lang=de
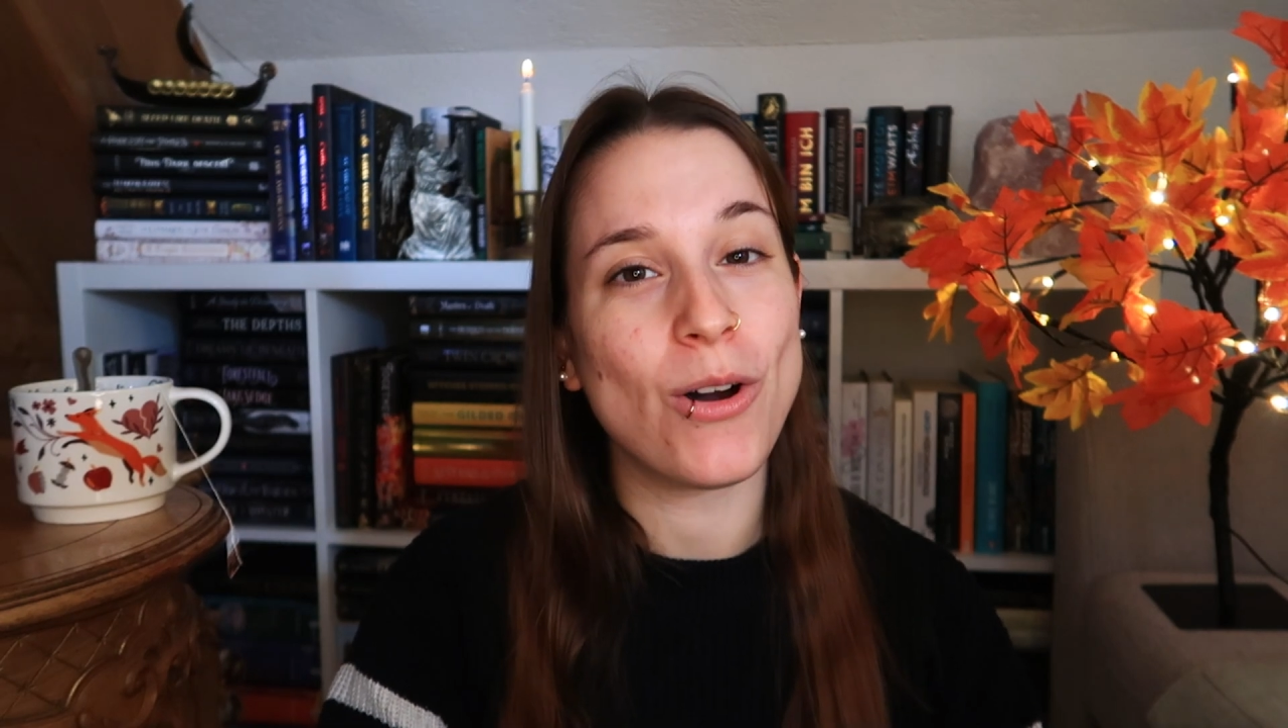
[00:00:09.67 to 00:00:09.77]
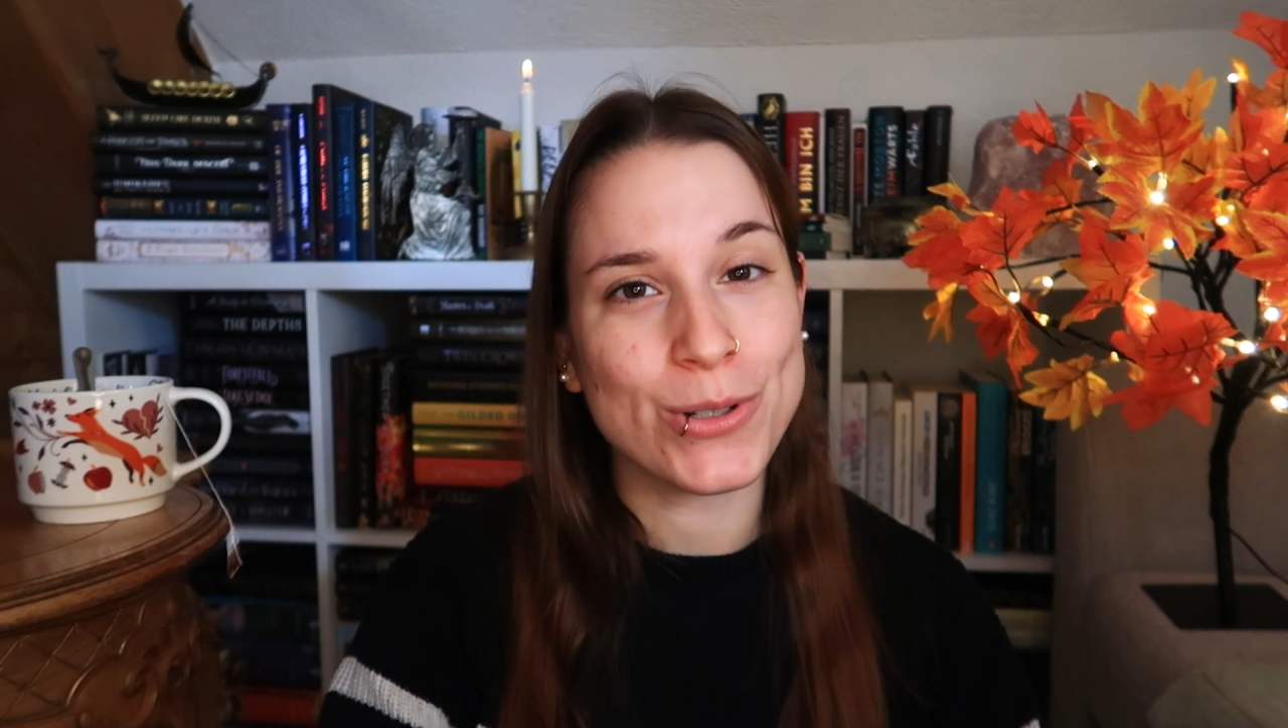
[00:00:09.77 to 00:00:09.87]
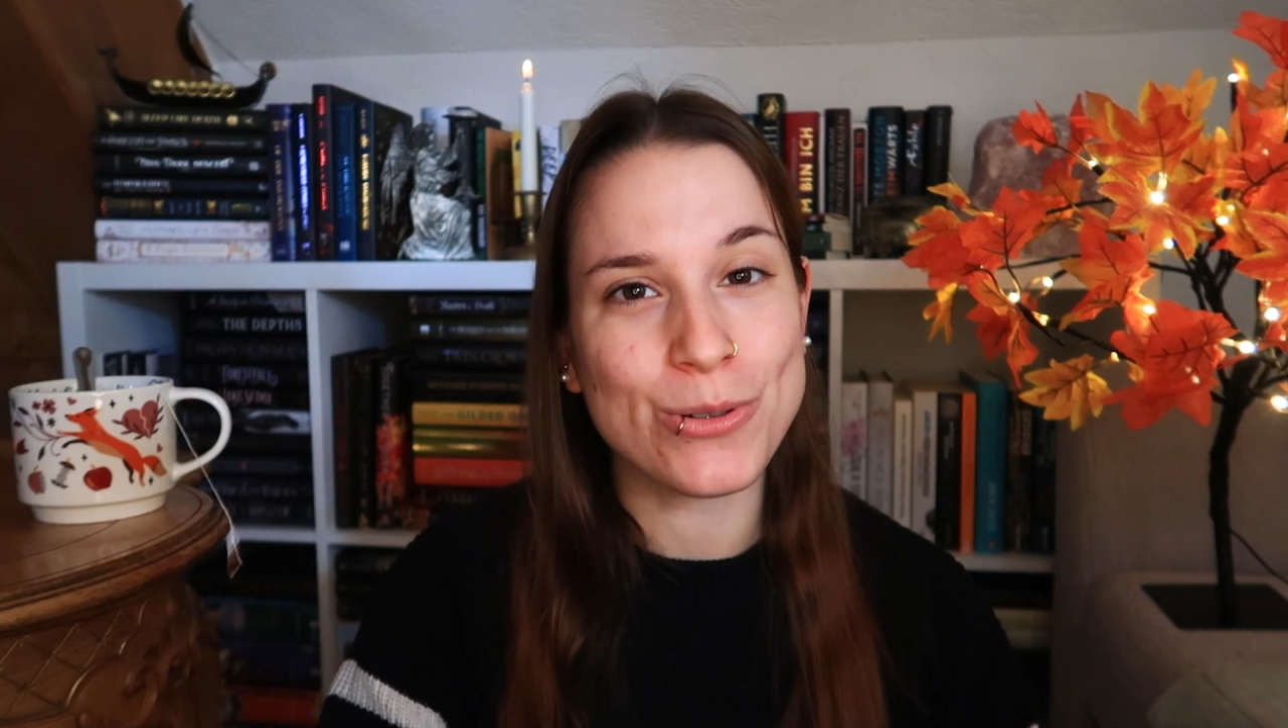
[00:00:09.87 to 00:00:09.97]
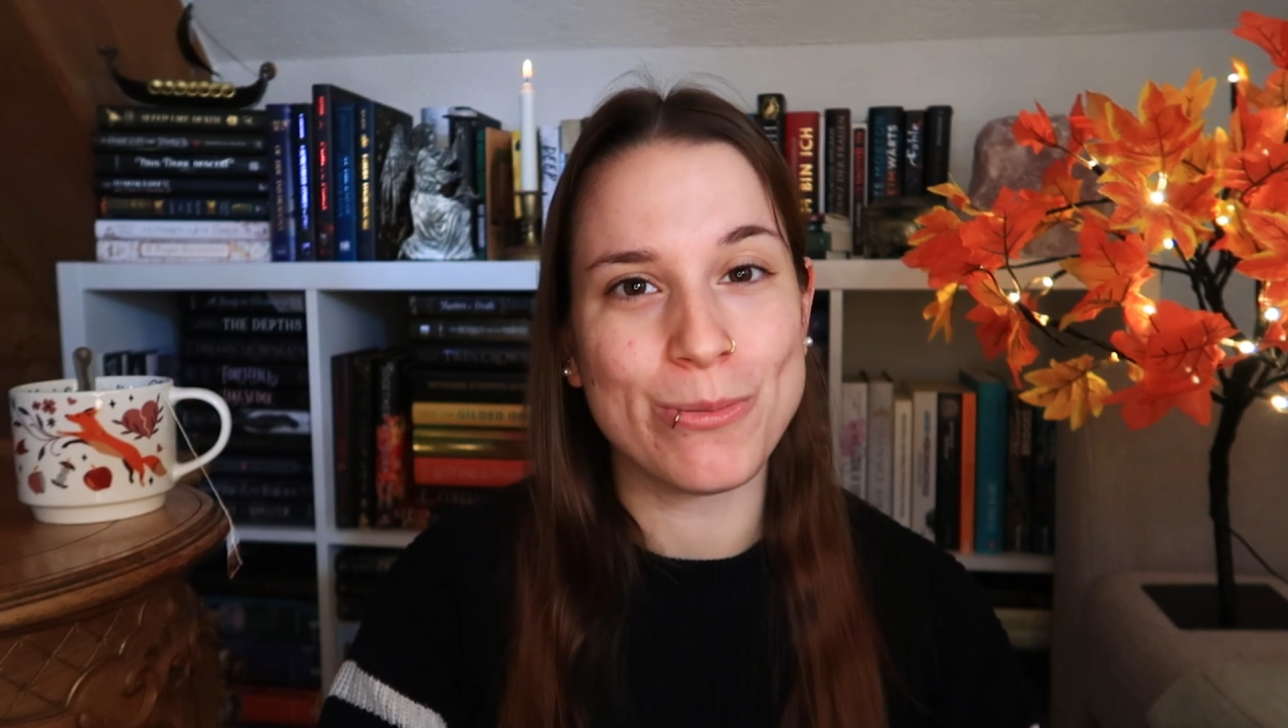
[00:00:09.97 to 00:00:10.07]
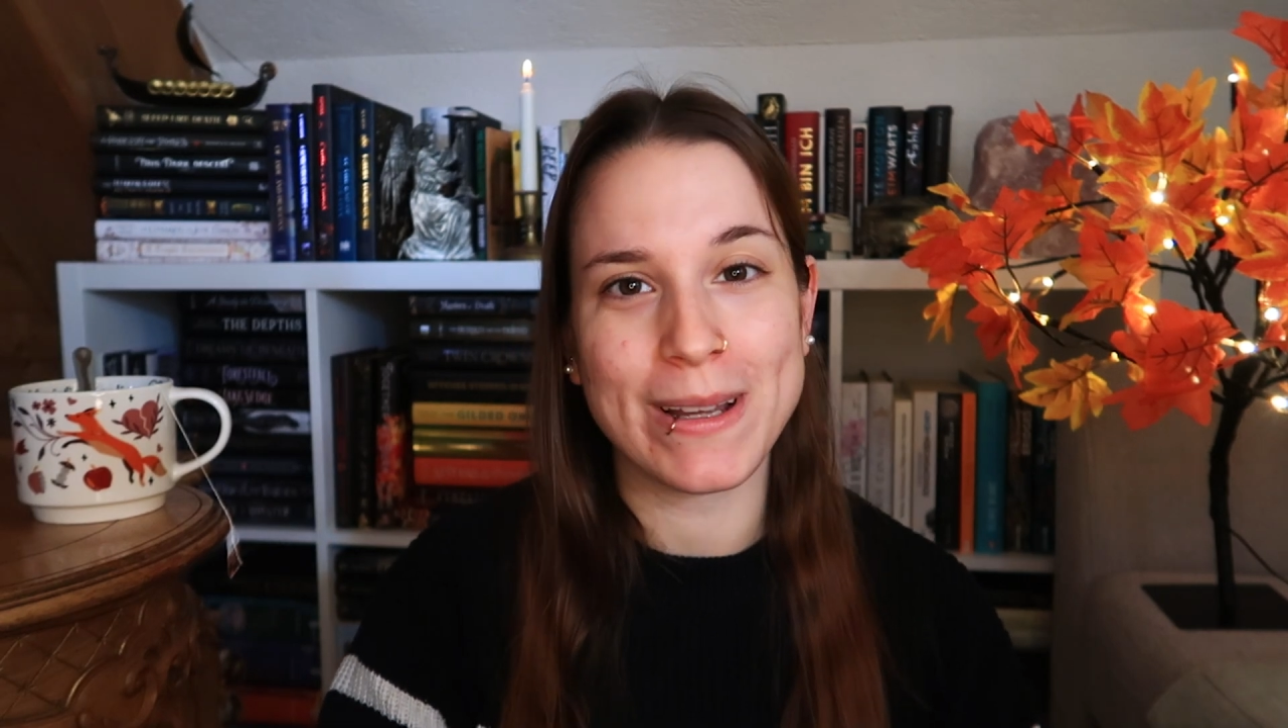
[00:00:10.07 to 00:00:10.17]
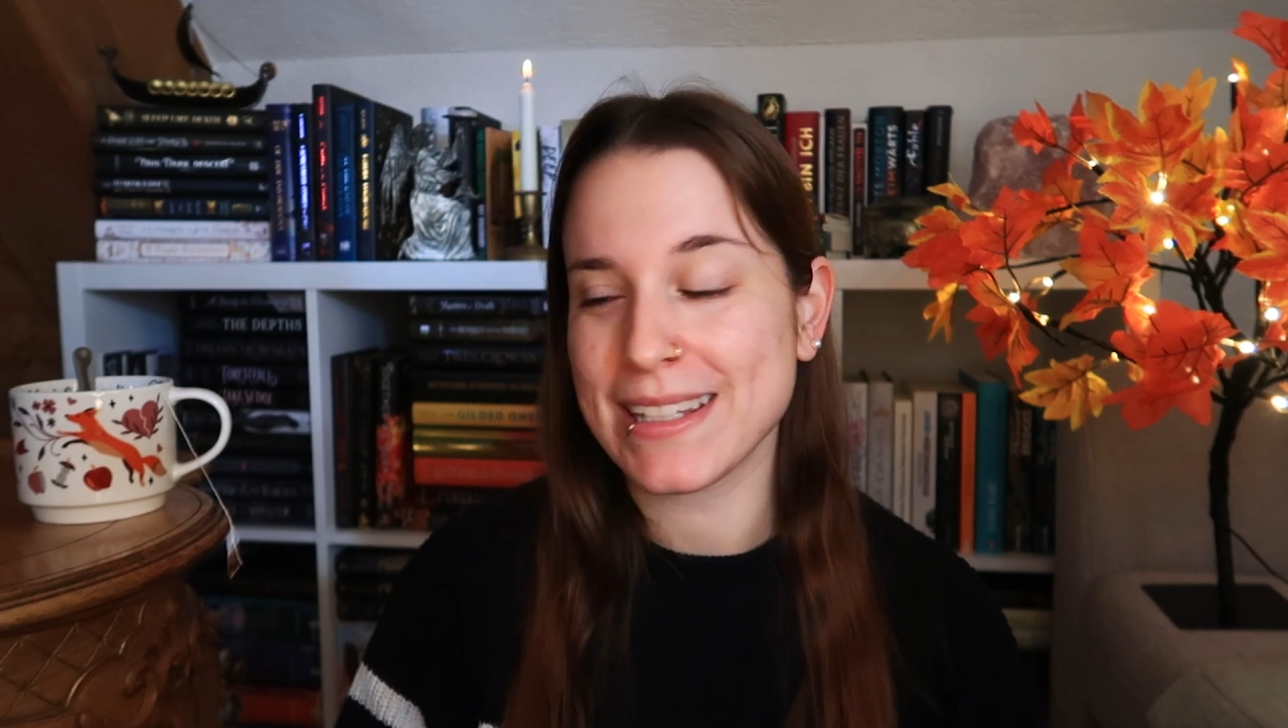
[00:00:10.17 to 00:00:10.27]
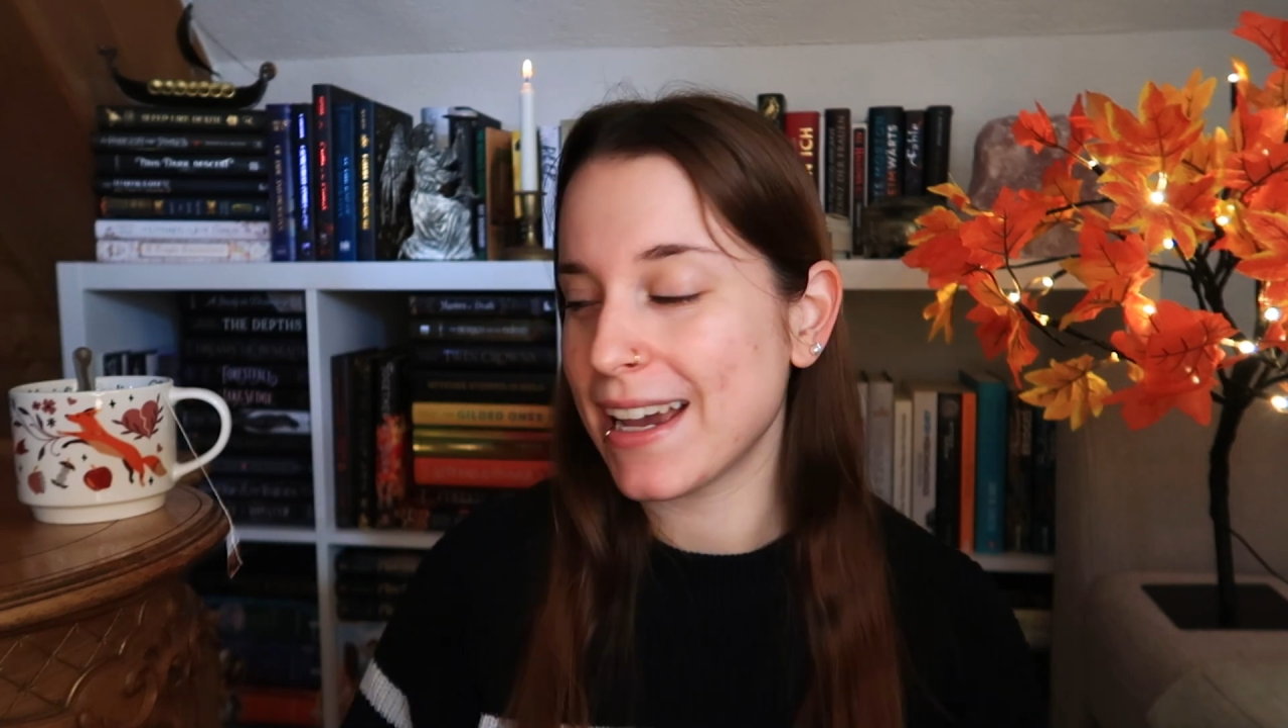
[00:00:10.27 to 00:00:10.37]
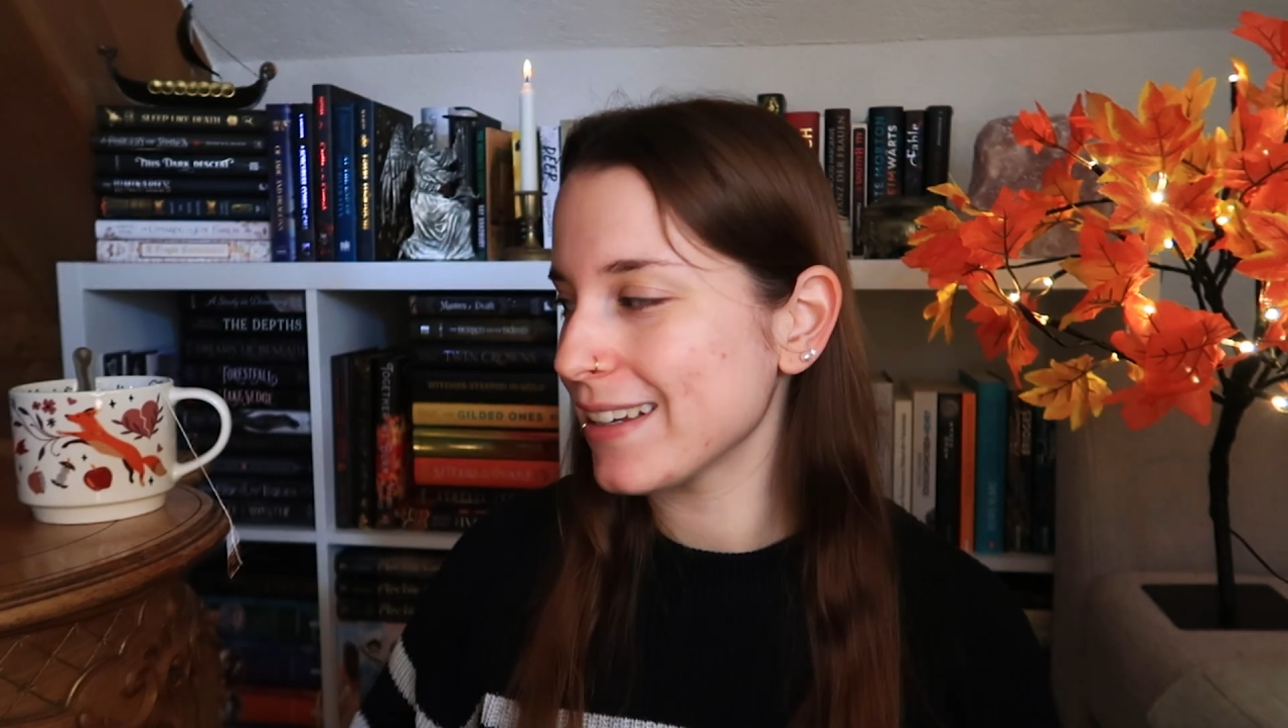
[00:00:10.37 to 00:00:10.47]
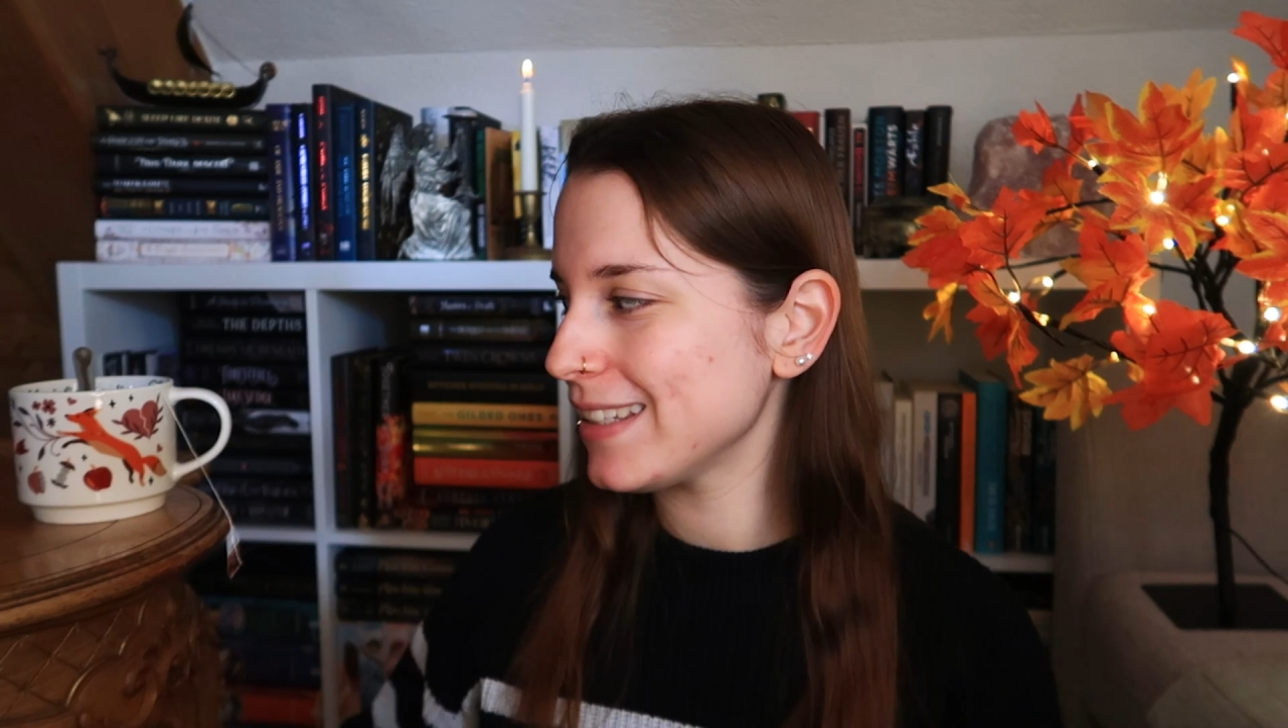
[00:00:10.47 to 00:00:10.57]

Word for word: Oktobertag.